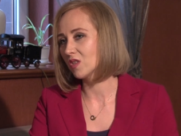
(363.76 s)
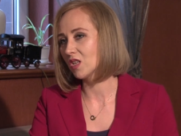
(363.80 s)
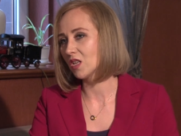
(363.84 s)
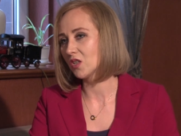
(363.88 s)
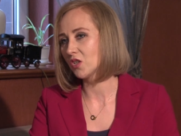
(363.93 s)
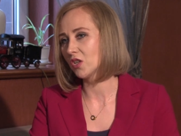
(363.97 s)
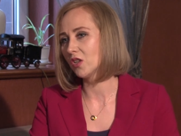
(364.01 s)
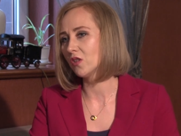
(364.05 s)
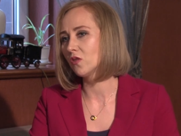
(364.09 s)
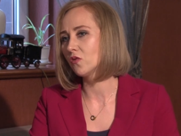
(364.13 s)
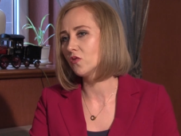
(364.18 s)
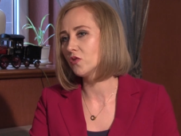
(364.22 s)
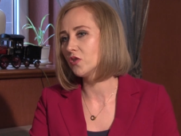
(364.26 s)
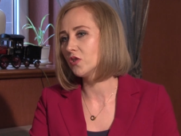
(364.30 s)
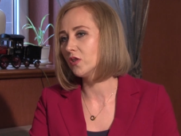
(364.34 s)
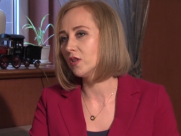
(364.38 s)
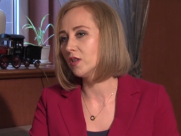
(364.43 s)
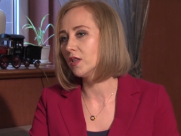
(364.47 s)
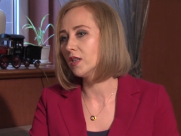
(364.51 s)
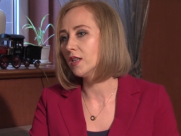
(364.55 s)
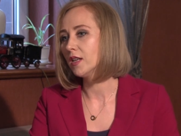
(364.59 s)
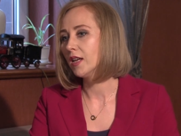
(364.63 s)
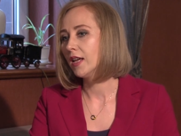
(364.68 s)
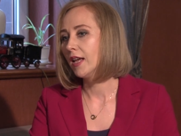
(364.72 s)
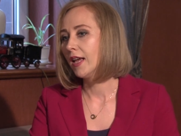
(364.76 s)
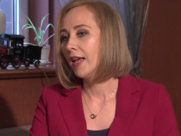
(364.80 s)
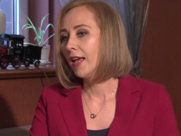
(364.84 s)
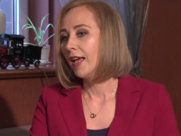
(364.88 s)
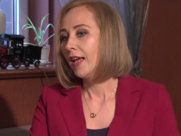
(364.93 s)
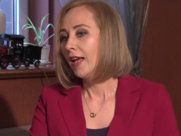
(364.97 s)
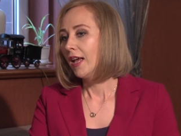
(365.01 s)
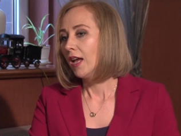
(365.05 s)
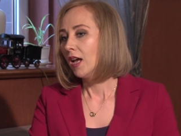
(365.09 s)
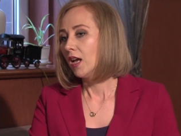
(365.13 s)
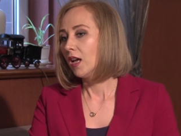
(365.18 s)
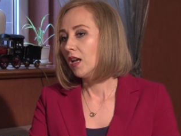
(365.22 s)
z naszej rodziny,
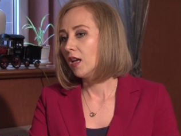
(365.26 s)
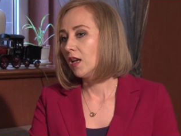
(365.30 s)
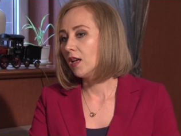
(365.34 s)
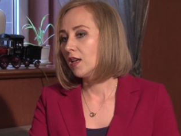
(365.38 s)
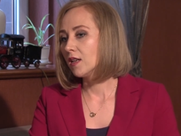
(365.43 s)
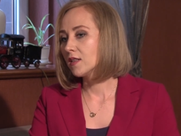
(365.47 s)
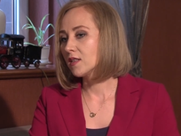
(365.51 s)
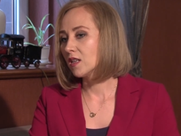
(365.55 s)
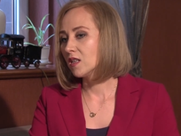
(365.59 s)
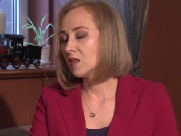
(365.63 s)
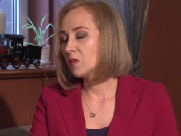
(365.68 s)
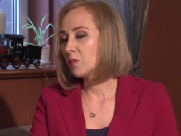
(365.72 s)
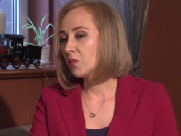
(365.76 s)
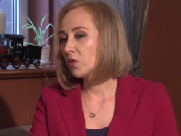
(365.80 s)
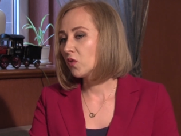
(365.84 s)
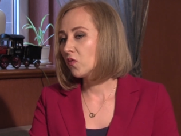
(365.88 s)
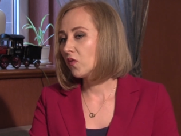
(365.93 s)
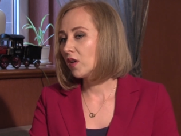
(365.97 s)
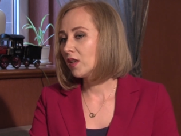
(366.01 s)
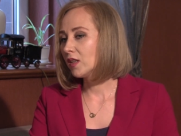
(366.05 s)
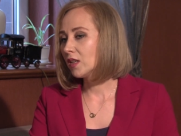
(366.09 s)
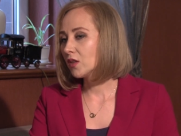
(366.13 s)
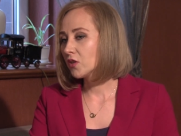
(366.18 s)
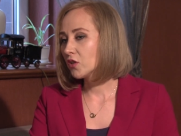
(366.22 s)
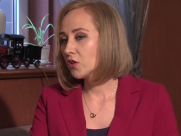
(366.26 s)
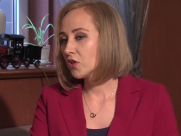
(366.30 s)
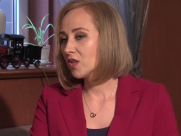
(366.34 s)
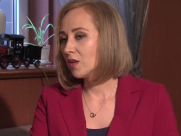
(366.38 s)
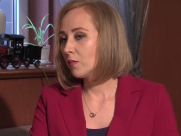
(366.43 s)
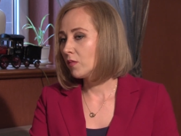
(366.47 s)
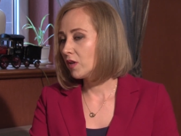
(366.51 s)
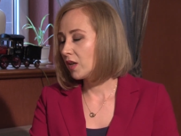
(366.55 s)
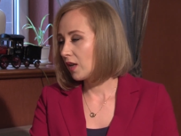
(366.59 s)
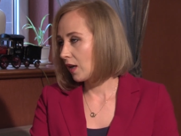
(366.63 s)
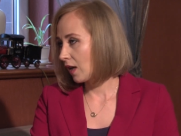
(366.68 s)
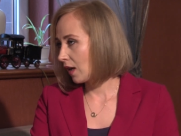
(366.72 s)
y, zainspirowana
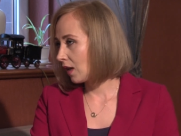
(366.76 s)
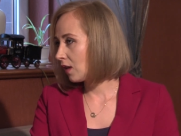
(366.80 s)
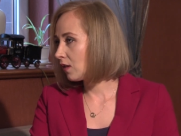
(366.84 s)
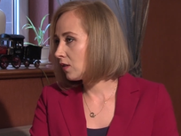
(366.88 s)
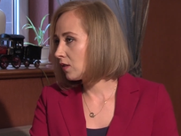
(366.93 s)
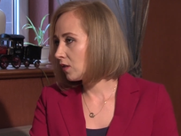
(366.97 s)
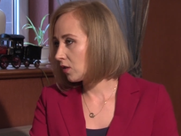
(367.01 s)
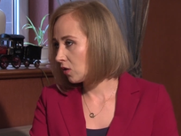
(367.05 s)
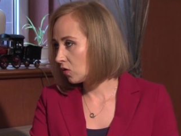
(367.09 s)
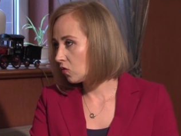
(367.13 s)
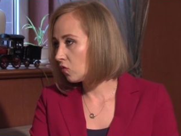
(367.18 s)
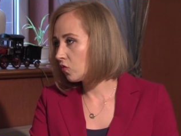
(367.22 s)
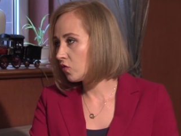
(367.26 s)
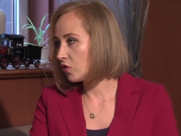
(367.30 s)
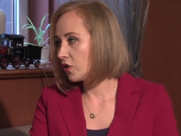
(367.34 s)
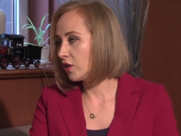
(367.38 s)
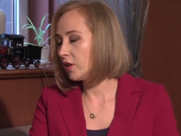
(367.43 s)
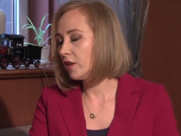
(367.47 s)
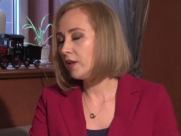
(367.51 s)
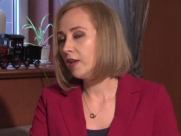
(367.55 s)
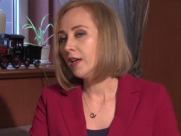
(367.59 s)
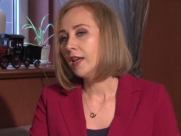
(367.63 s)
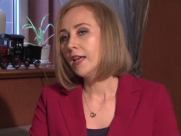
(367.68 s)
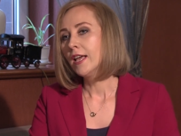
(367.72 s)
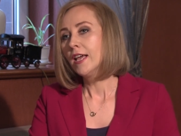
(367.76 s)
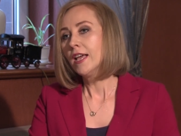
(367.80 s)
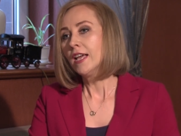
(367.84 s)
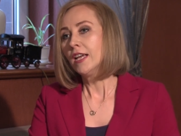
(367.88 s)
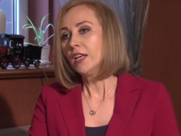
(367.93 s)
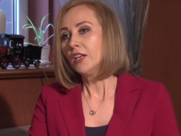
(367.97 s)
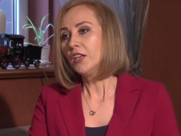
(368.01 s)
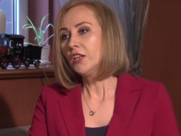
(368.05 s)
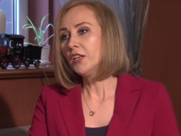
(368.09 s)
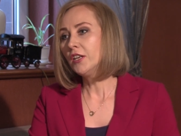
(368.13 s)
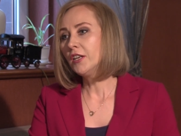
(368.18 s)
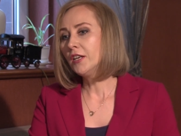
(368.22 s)
życiem realnych ludzi
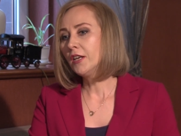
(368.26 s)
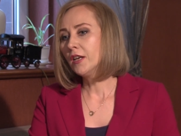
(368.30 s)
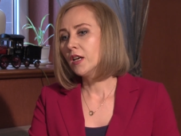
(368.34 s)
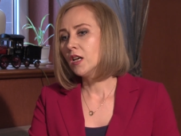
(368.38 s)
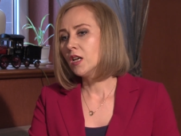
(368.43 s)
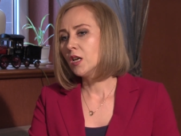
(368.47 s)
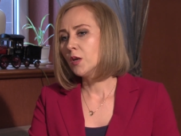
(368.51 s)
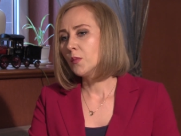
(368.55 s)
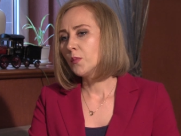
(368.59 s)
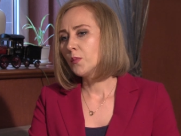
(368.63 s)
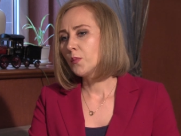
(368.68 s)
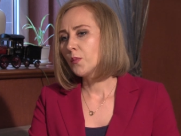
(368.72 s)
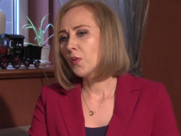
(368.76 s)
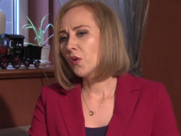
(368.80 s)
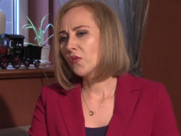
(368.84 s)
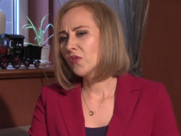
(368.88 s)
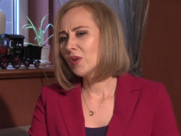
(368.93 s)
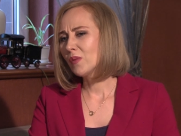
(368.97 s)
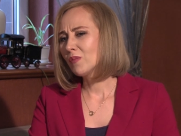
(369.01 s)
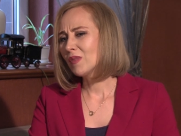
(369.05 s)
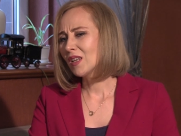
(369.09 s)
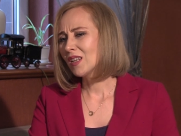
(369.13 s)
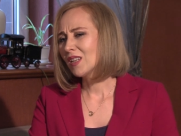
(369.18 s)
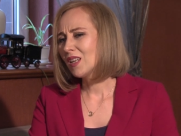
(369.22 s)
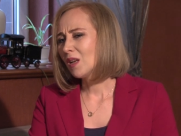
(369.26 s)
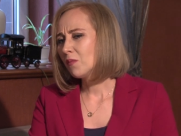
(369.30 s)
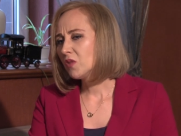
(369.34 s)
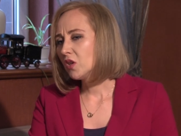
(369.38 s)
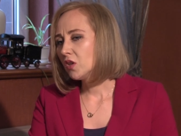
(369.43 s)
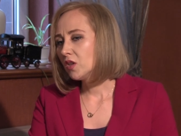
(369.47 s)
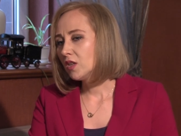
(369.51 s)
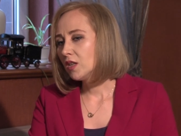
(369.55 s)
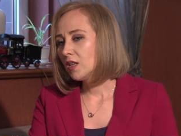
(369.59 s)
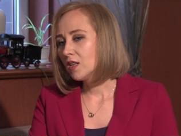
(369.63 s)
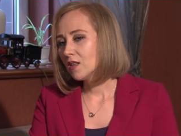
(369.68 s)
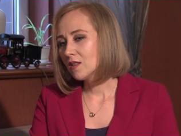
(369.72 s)
i powiem tak, dla
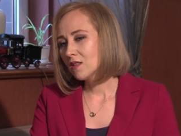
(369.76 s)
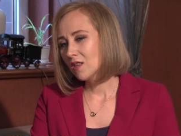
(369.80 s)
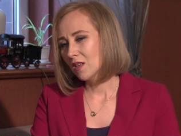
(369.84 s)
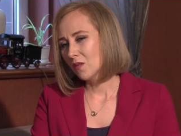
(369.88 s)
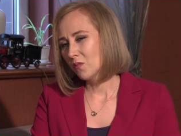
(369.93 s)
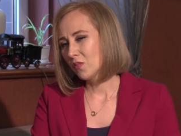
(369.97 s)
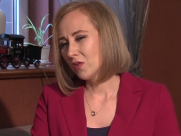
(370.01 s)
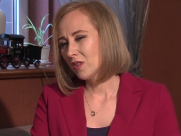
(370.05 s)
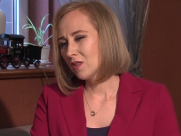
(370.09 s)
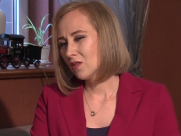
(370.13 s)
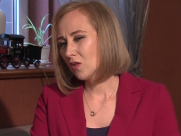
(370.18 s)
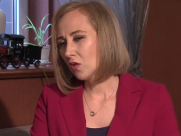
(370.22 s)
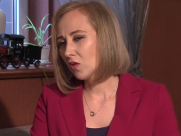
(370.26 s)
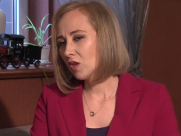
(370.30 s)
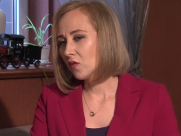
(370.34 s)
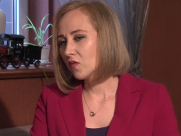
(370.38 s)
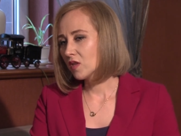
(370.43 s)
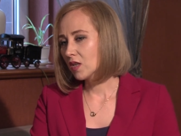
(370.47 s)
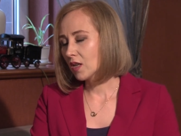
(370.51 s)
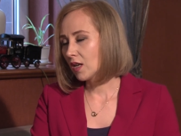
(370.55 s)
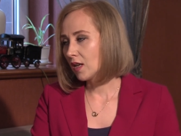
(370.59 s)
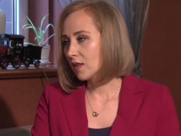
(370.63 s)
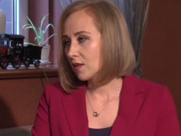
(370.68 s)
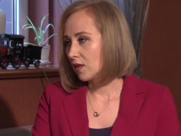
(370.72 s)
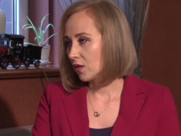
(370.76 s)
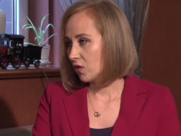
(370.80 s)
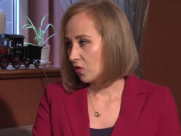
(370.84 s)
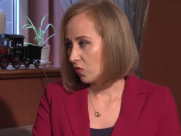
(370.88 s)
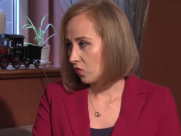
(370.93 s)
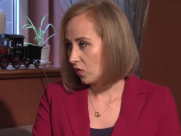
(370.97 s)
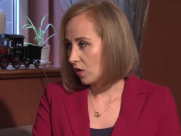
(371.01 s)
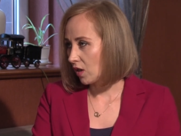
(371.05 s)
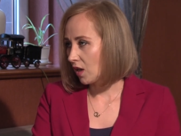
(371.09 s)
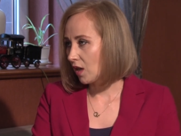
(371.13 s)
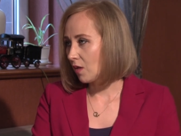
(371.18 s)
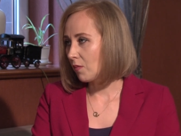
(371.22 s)
mnie nie jest jakby istotne wskazać,
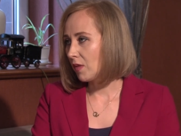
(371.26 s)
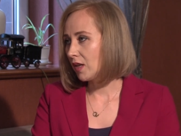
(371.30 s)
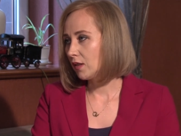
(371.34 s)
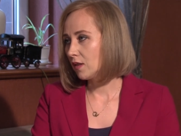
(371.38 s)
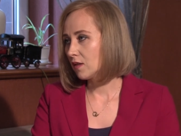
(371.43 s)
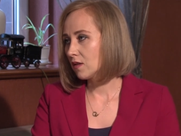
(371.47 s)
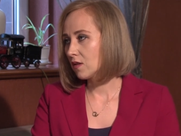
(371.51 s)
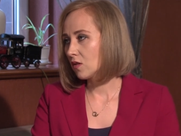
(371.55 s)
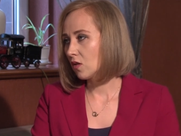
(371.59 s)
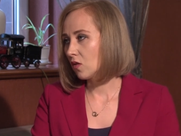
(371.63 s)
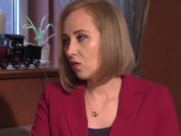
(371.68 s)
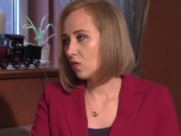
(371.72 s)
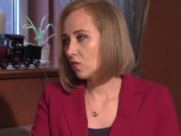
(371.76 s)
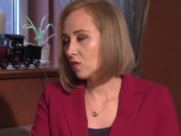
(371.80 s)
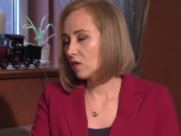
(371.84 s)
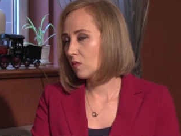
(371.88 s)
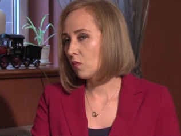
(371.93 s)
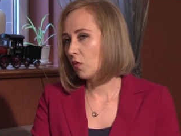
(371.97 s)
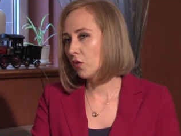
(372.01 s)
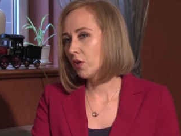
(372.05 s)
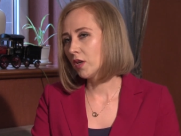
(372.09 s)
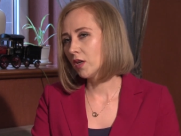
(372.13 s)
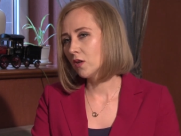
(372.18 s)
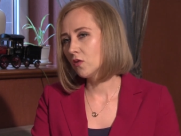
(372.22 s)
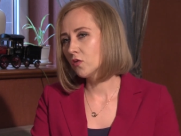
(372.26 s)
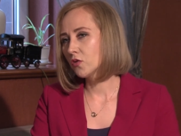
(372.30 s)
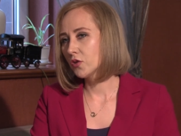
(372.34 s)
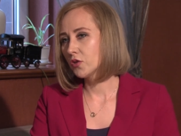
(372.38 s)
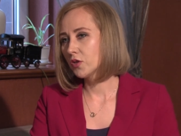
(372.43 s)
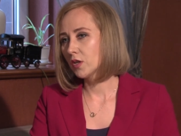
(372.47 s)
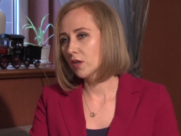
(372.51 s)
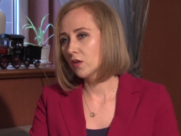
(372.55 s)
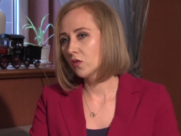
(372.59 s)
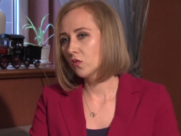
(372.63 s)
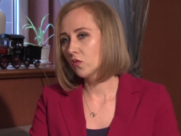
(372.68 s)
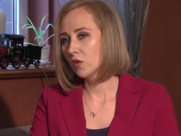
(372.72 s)
które elementy są z mojego
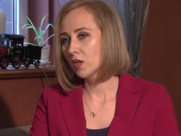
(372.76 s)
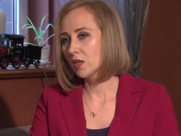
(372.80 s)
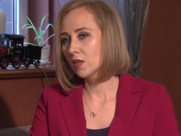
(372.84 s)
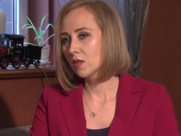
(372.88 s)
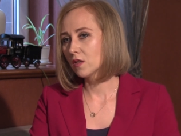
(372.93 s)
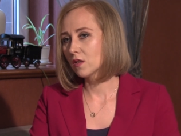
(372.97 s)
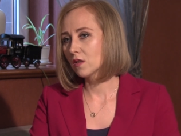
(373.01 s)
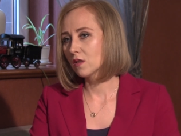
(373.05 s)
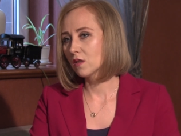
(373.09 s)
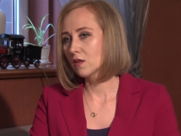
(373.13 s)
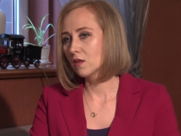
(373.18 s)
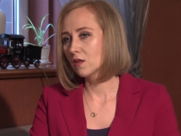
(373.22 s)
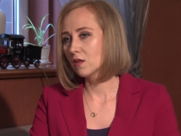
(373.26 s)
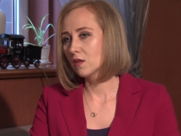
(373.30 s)
życia, które z,